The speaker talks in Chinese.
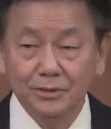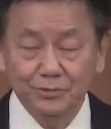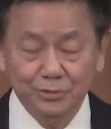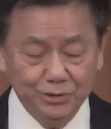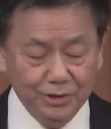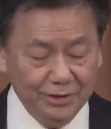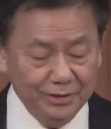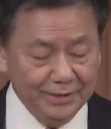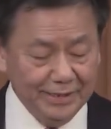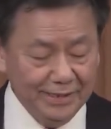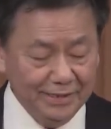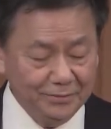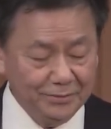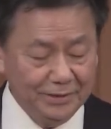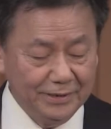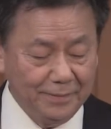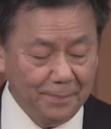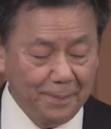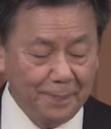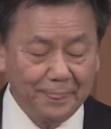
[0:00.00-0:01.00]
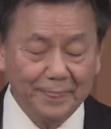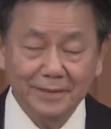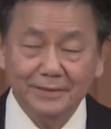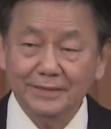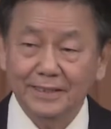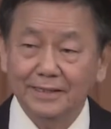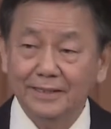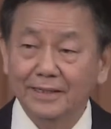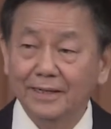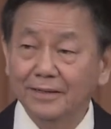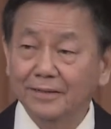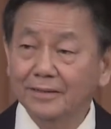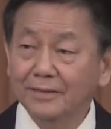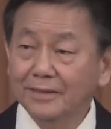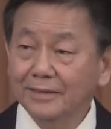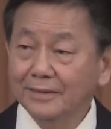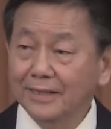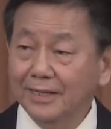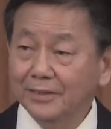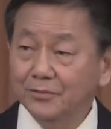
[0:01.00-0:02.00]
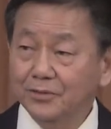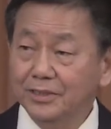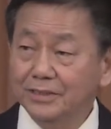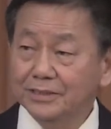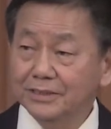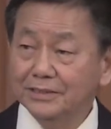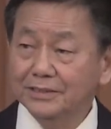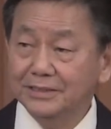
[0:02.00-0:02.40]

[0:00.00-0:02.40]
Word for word: John Kerry 讲到他对这